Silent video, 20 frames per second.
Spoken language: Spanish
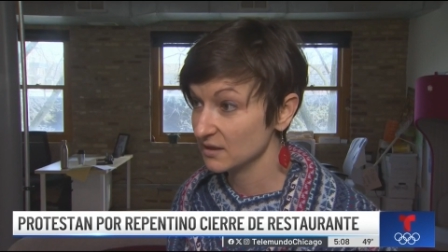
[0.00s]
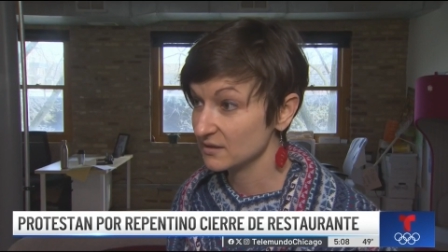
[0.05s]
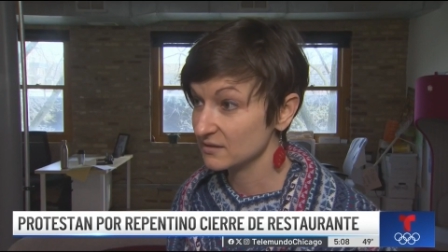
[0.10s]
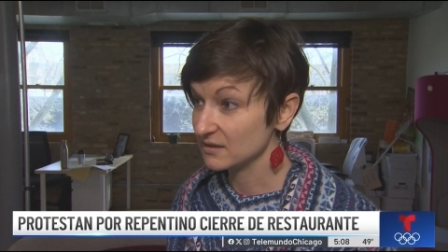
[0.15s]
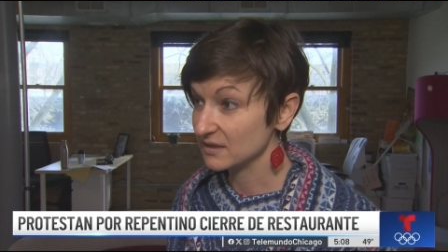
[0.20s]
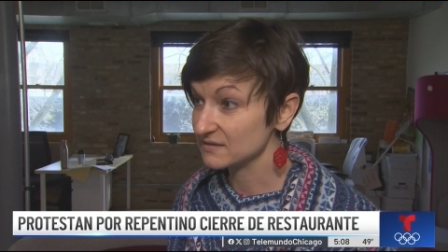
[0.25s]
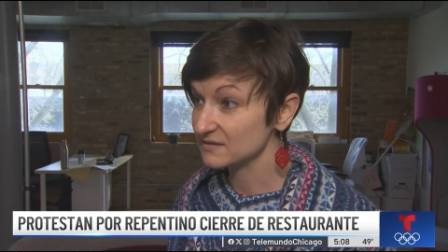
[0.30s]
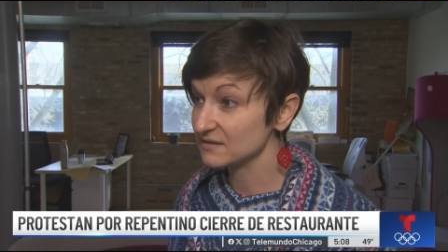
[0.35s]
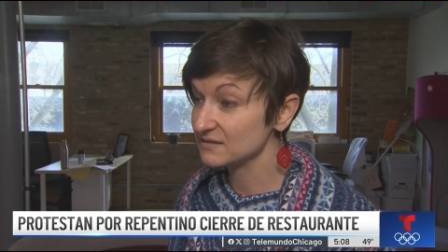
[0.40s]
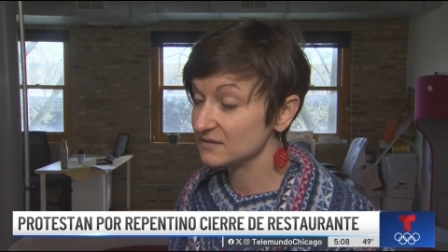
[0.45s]

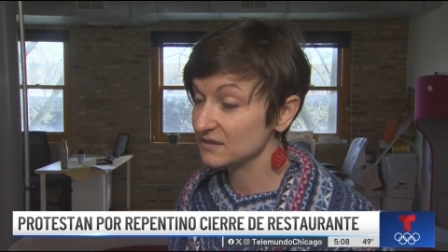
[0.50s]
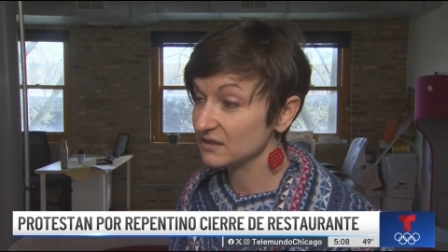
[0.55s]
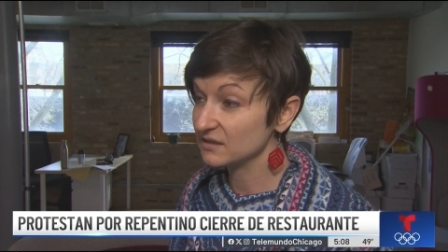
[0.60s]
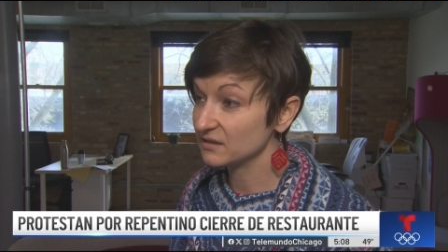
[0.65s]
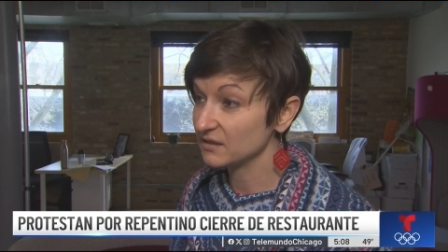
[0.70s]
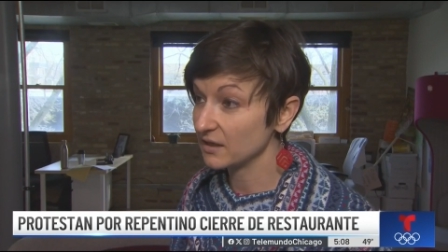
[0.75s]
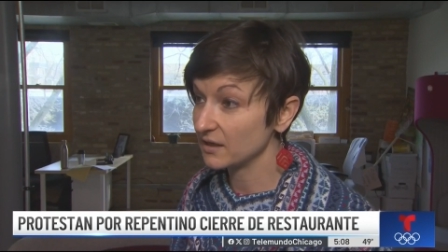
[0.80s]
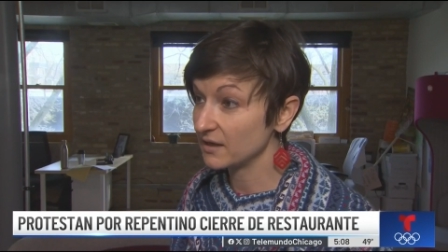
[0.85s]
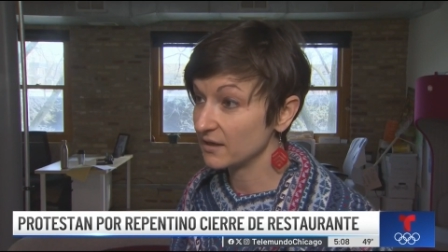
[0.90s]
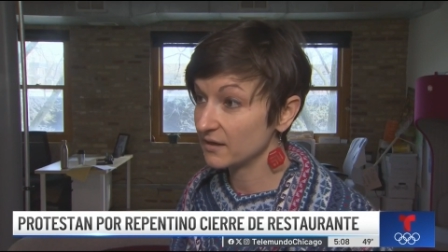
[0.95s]

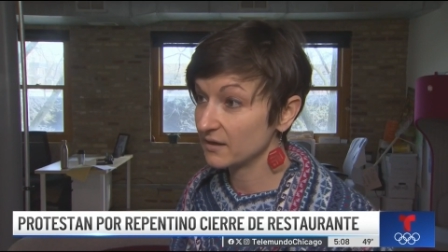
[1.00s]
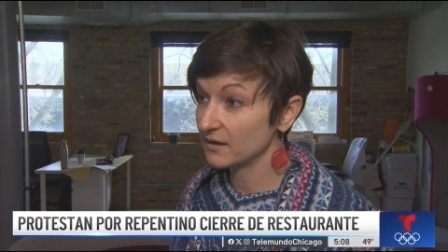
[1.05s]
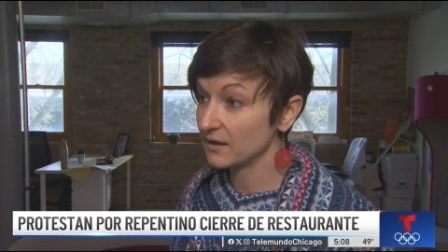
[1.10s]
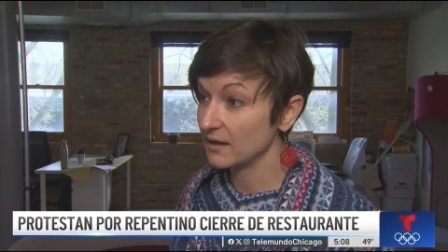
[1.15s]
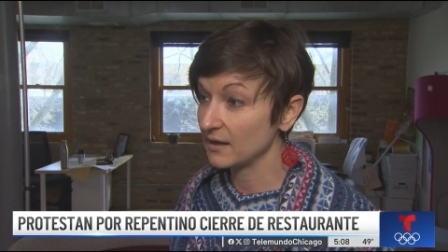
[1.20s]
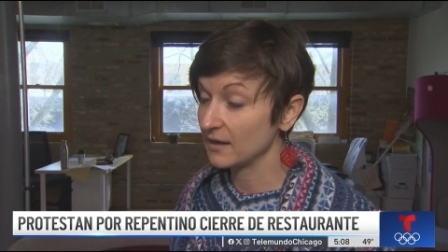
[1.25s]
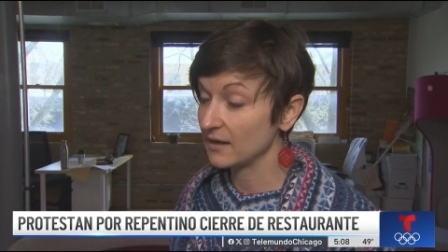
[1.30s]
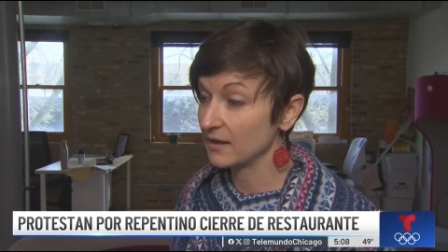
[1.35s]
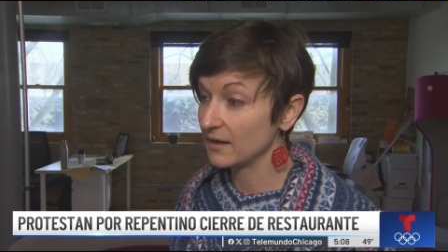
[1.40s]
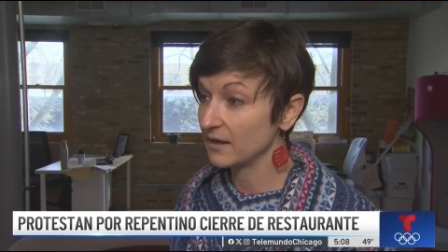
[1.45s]
Necesitar
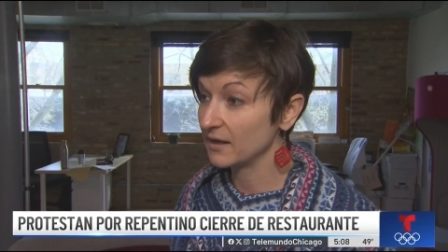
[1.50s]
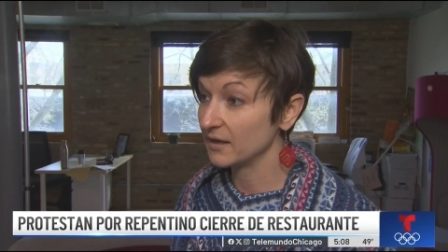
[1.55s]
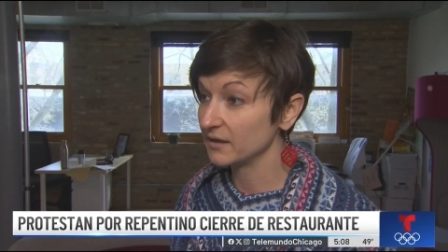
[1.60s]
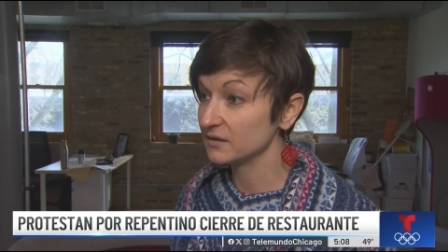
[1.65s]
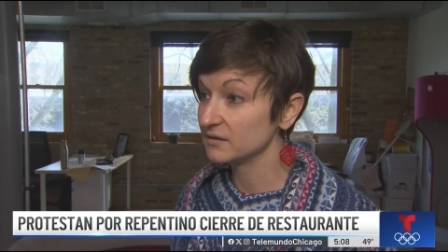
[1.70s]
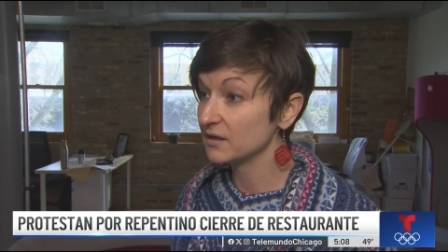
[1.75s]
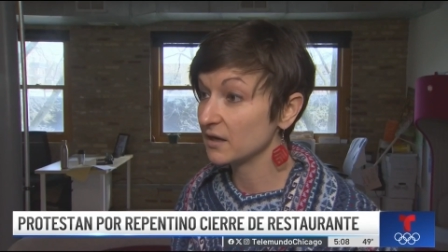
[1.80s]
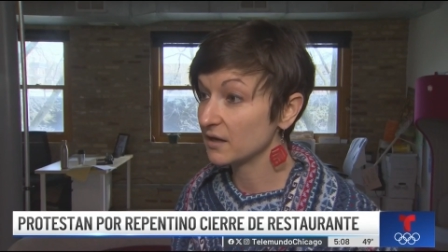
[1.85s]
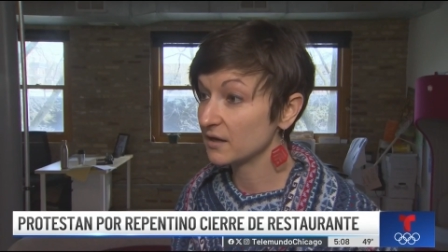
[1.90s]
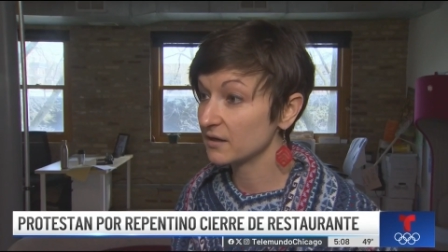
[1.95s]
ah,
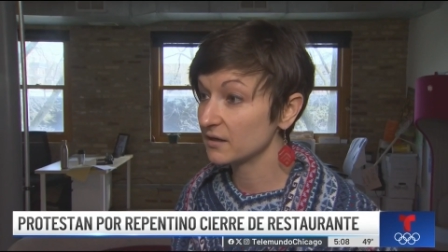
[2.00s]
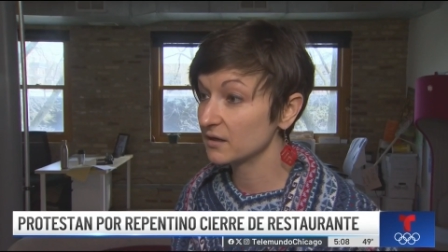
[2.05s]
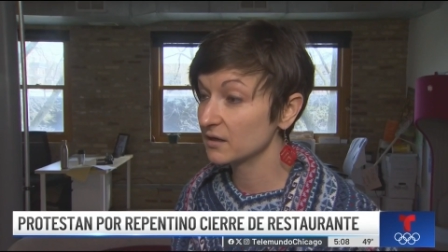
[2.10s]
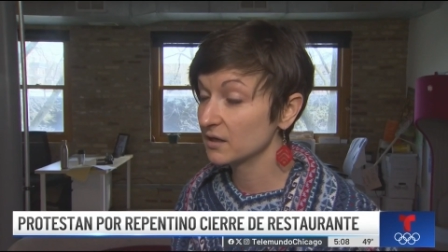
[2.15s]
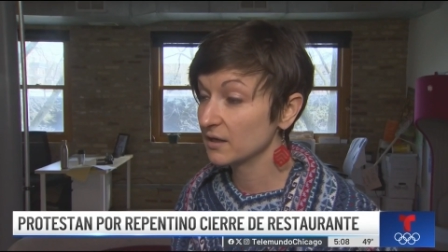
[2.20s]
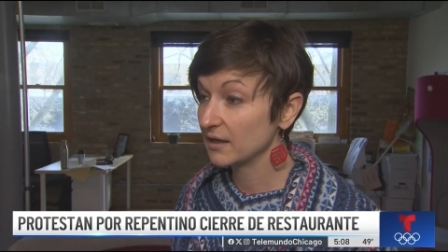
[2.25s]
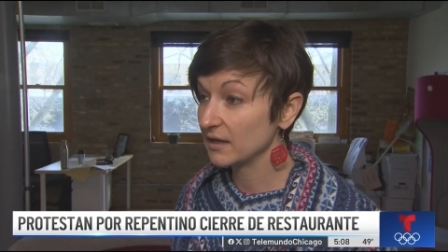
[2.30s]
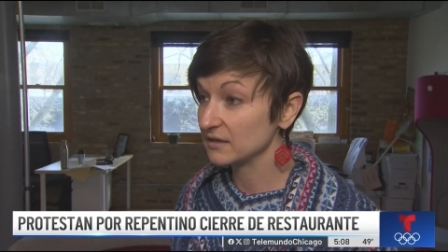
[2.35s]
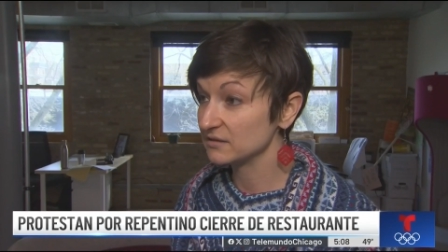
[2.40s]
dar a